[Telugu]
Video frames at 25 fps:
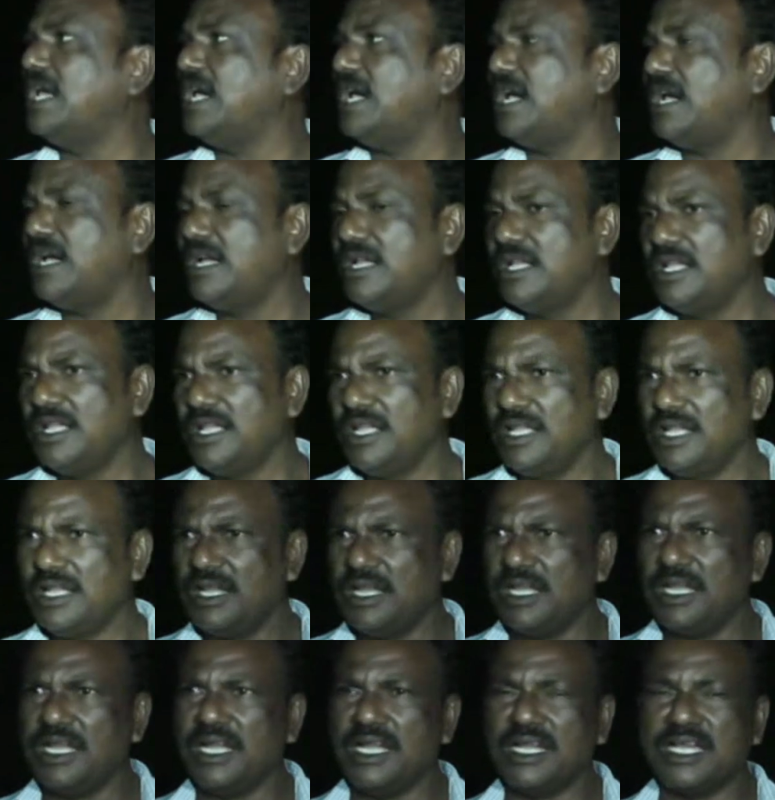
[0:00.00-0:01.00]
మళ్ళా
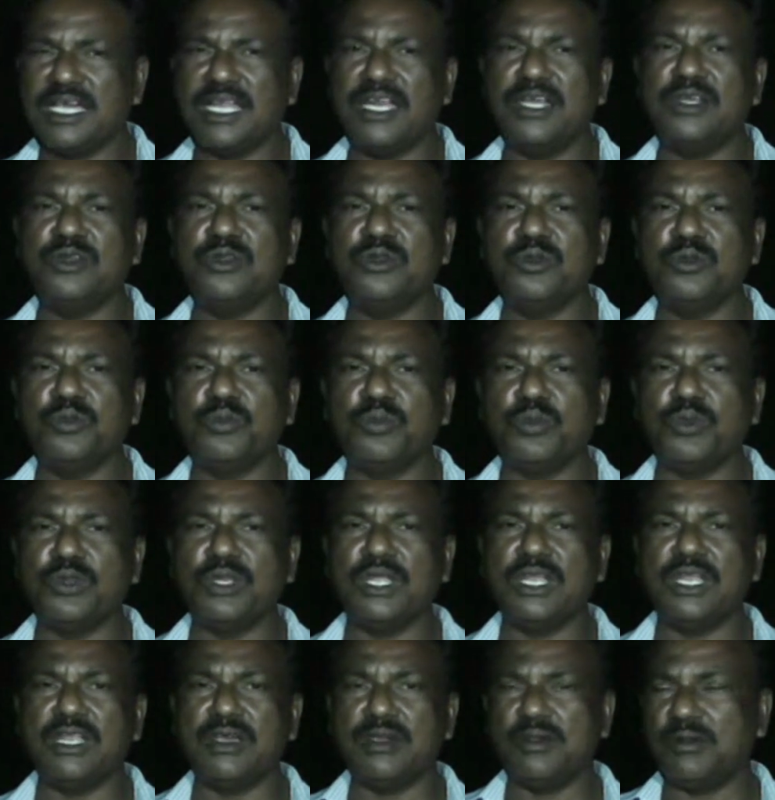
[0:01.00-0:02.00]
కరెంటును
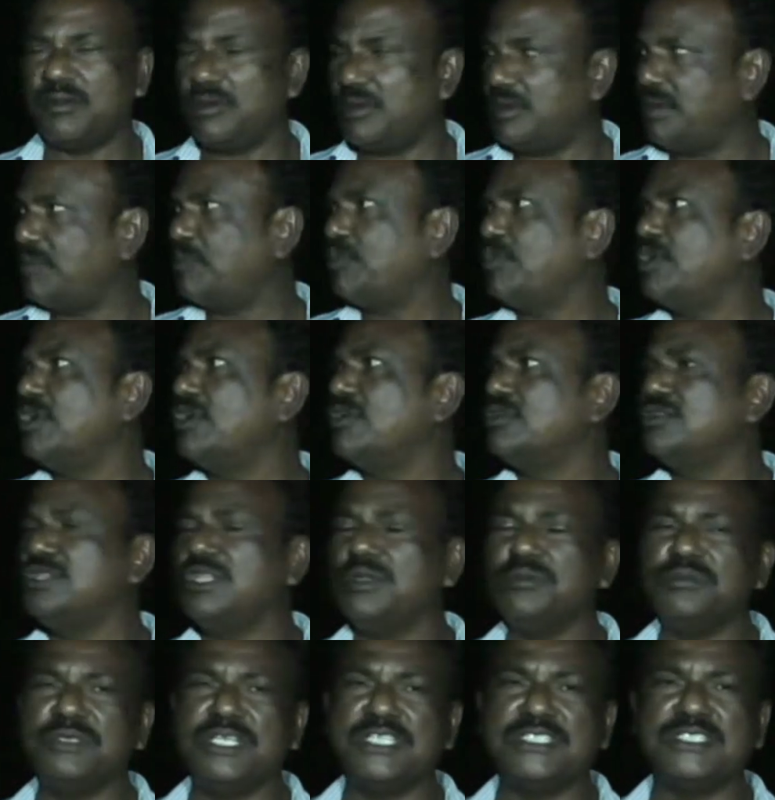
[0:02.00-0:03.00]
పునర
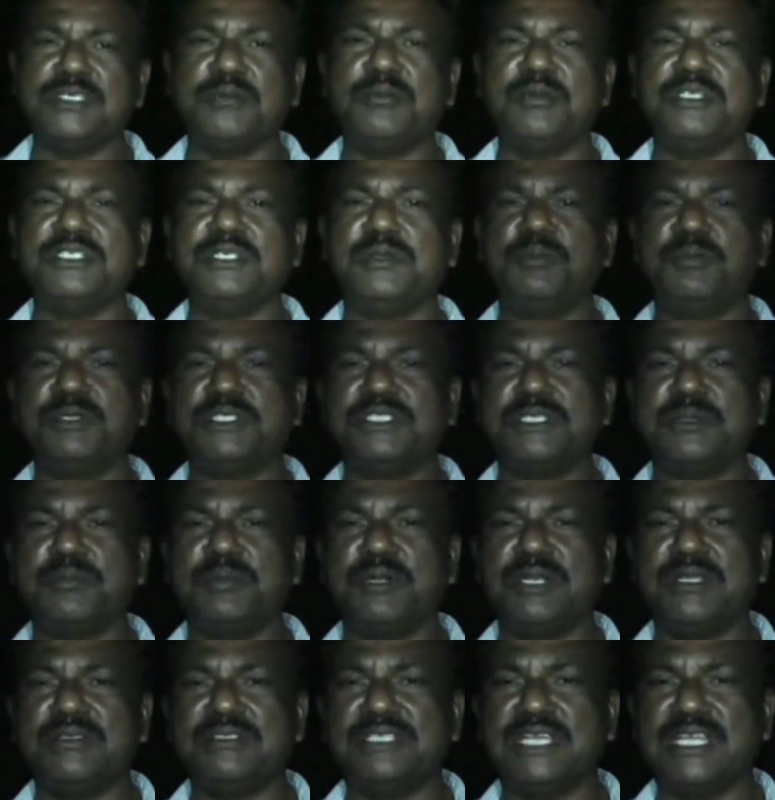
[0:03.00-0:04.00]
పునరుద్ధం చేస్తామని చెప్పి
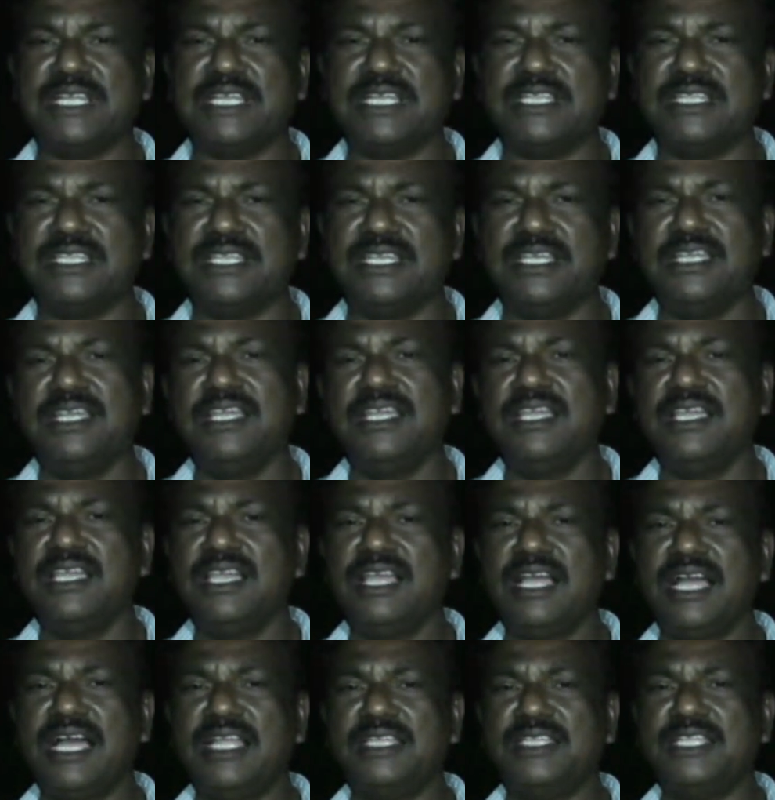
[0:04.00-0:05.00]
చెప్పడం జరిగింది
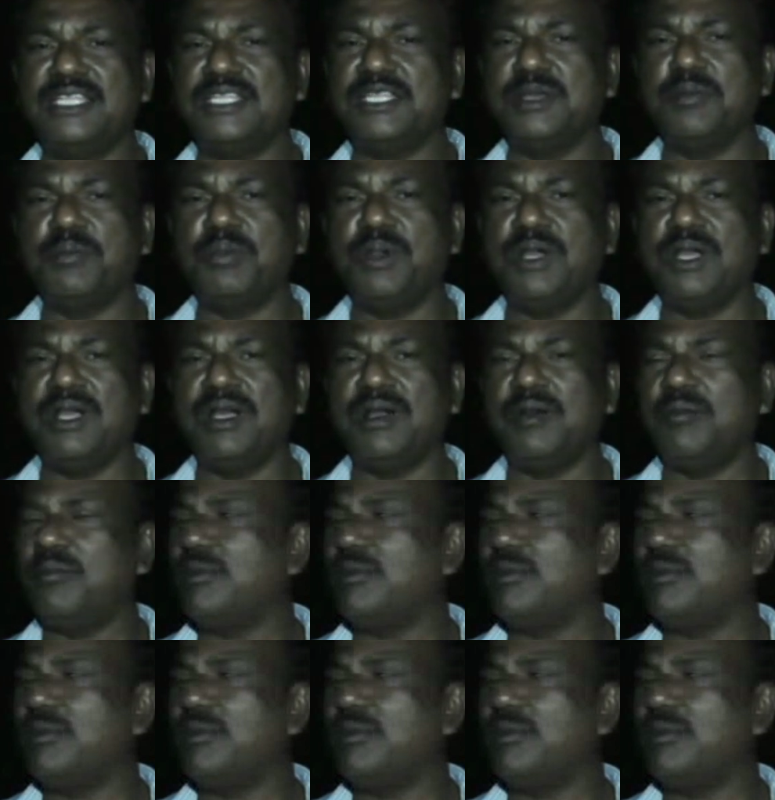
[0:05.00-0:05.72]
అంతే తప్ప